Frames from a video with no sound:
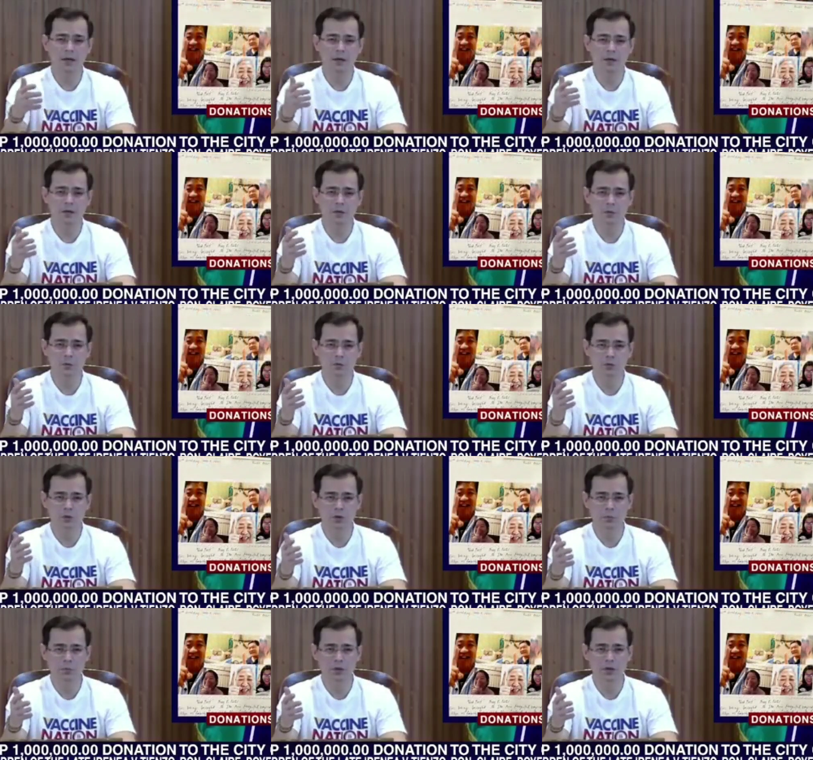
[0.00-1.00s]
sa lungsod
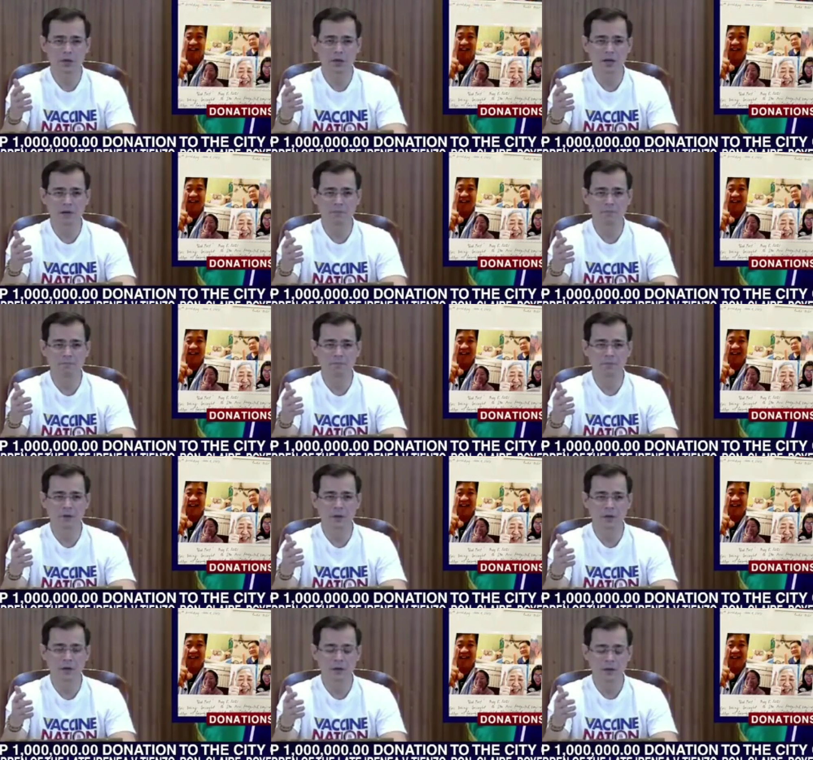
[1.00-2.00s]
ng Maynila.
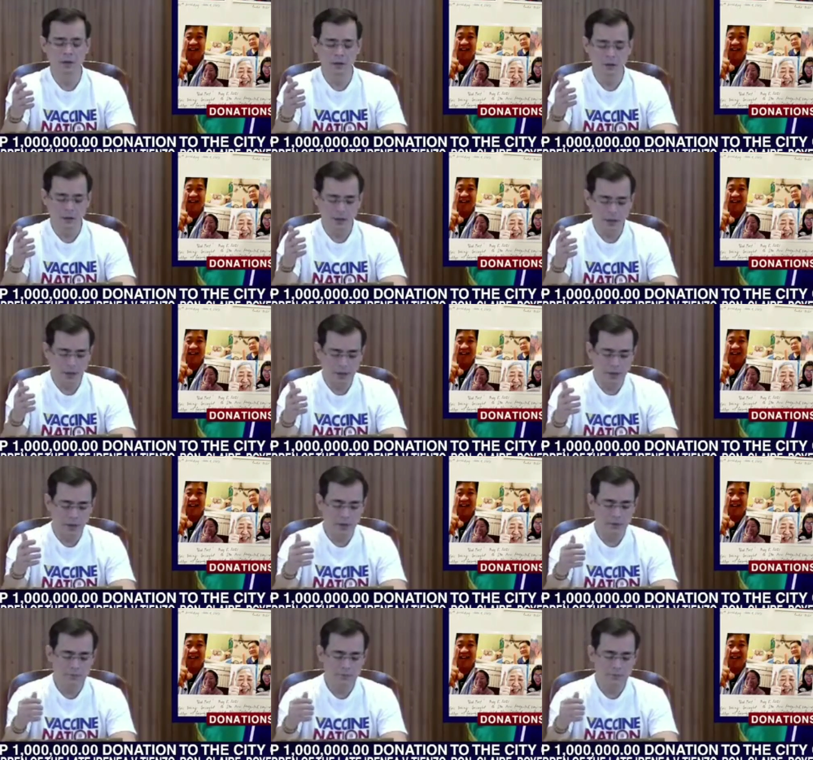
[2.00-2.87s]
Then again,